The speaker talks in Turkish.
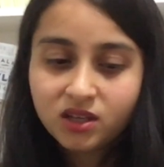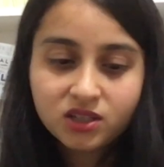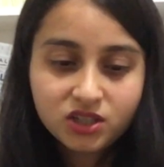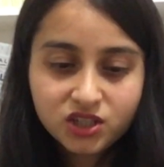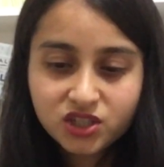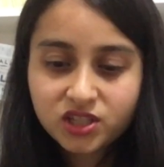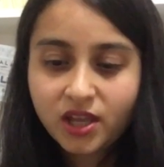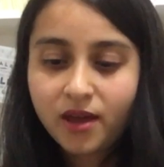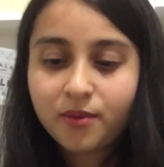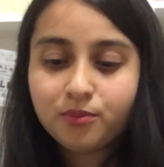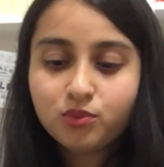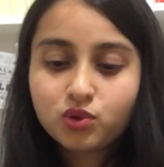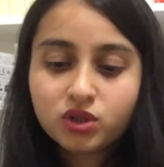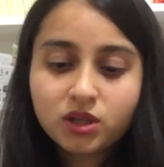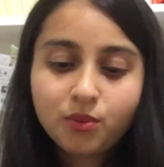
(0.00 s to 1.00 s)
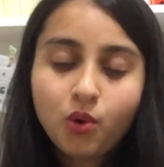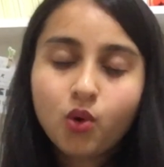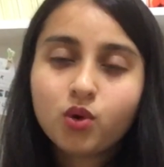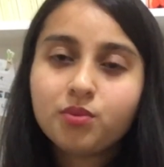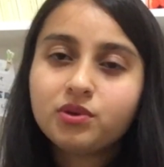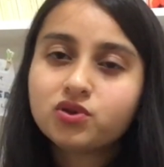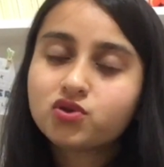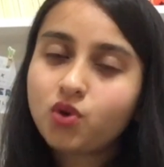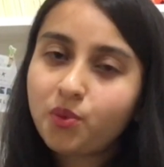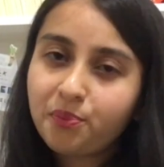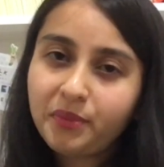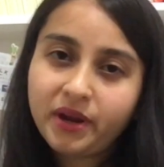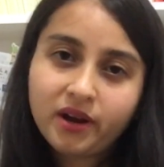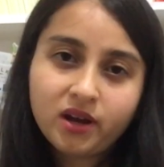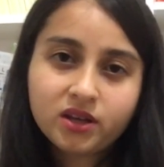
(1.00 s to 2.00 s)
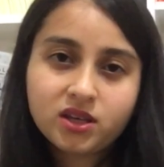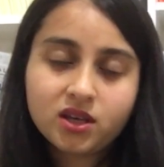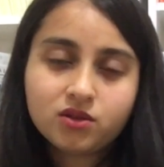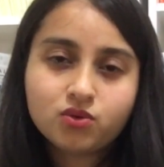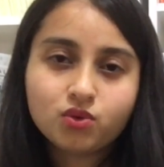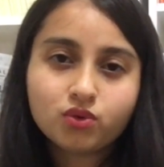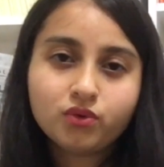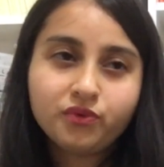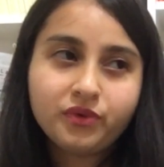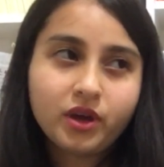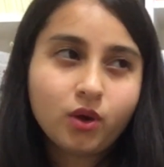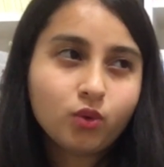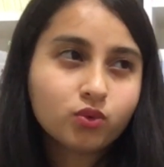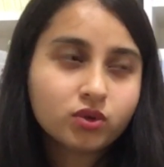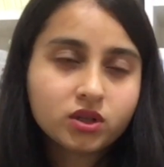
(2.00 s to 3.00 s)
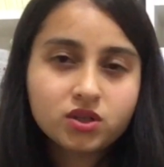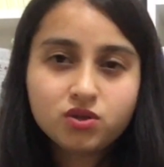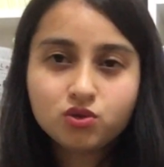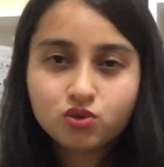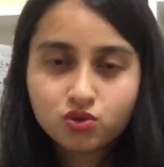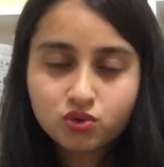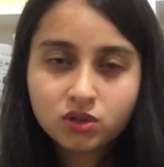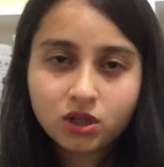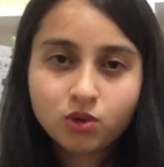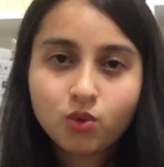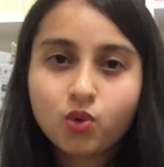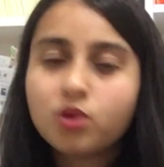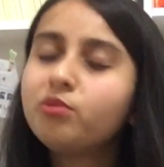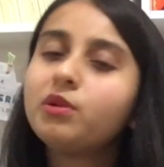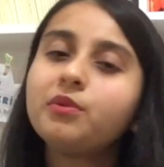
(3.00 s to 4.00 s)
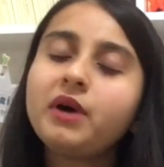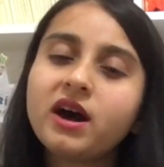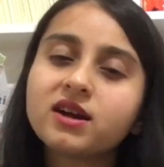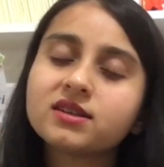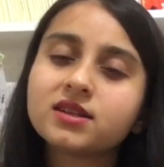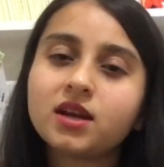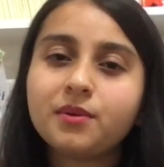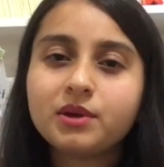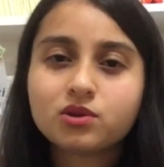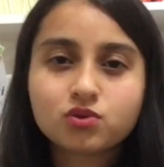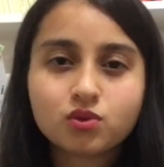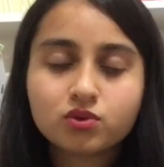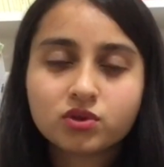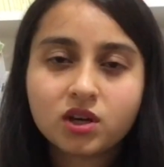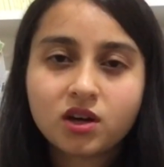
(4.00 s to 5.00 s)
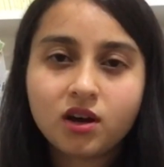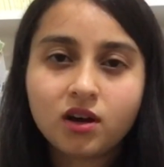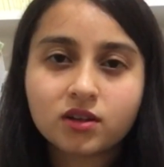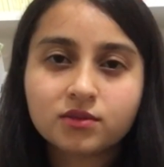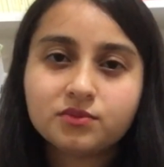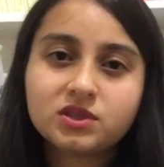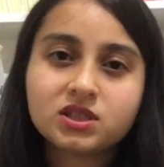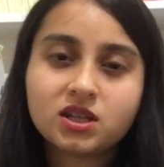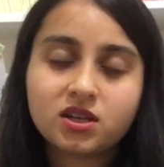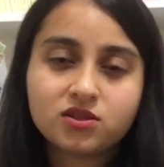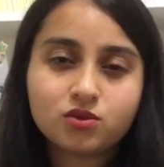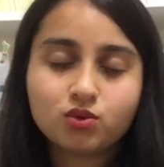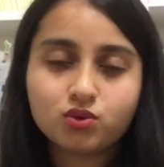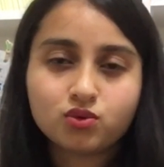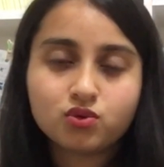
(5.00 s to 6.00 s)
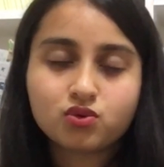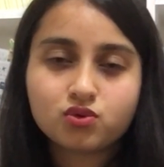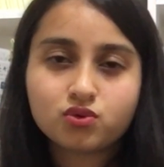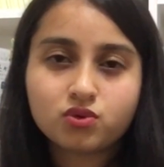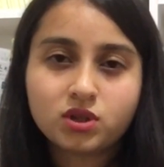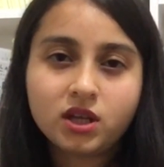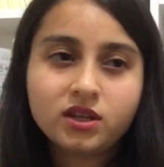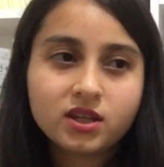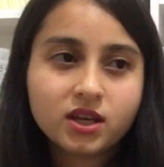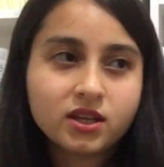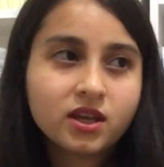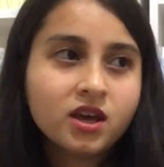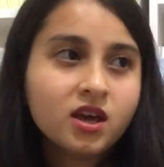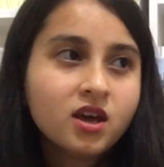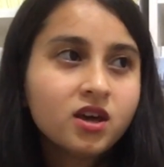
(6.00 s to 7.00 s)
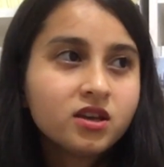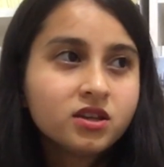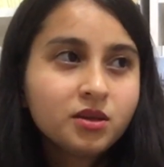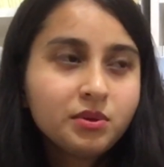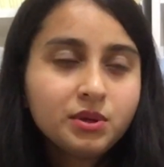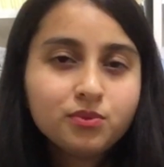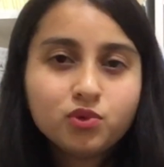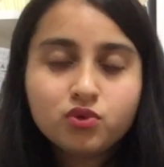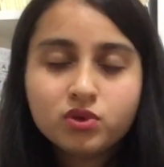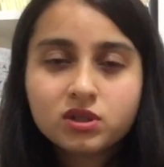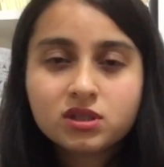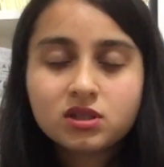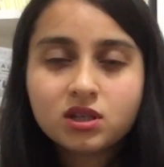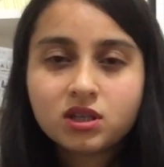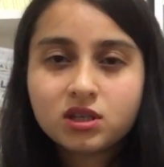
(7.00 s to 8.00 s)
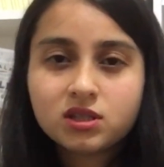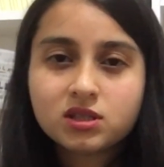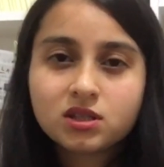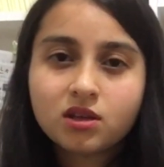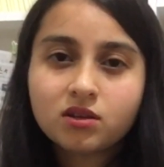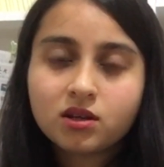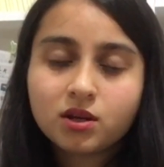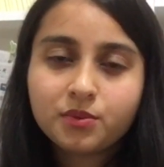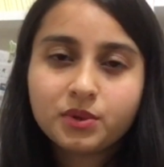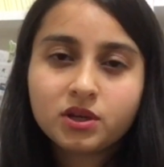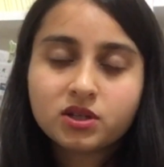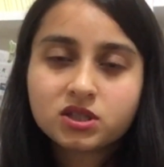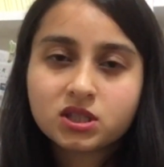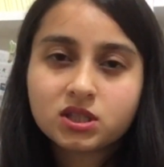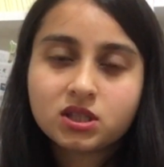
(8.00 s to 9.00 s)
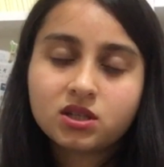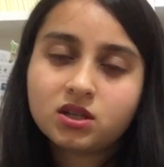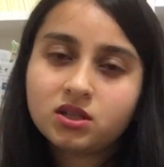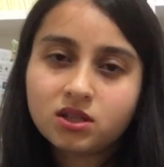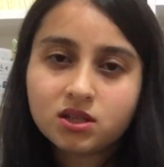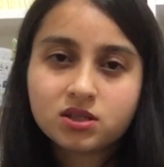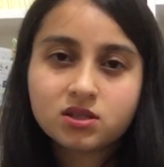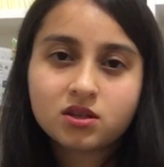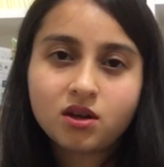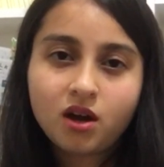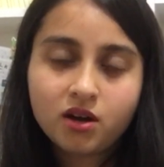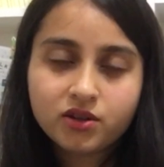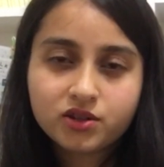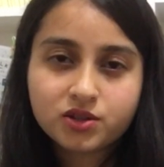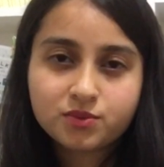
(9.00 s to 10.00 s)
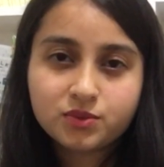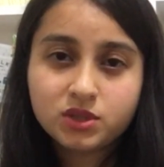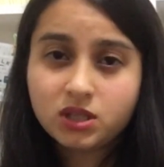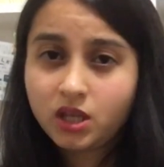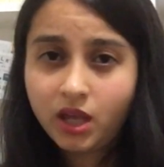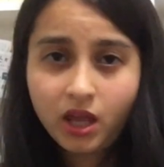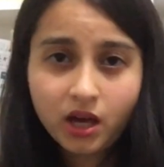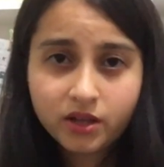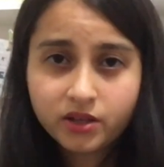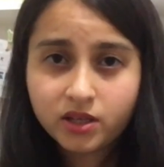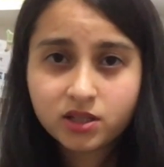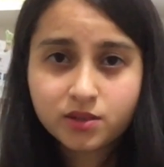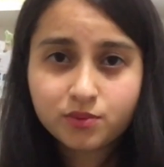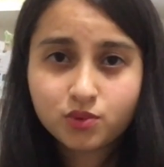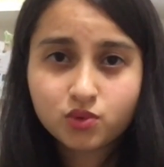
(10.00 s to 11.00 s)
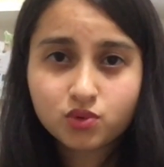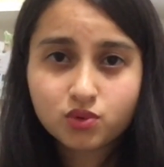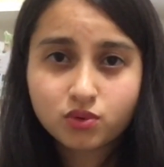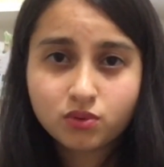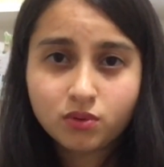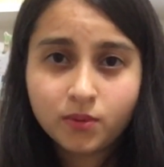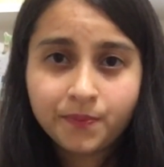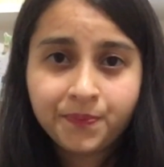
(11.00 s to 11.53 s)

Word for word: İşte bu kitabı okumayı çok merak ediyordum ve onların yüzünden okumamı ertelemek zorunda kaldım Trendyol'un yüzünden. Yani ne bileyim bünyesindeki insanlara birazcık dikkat etsin kardeşim niye yani etmiyorsun?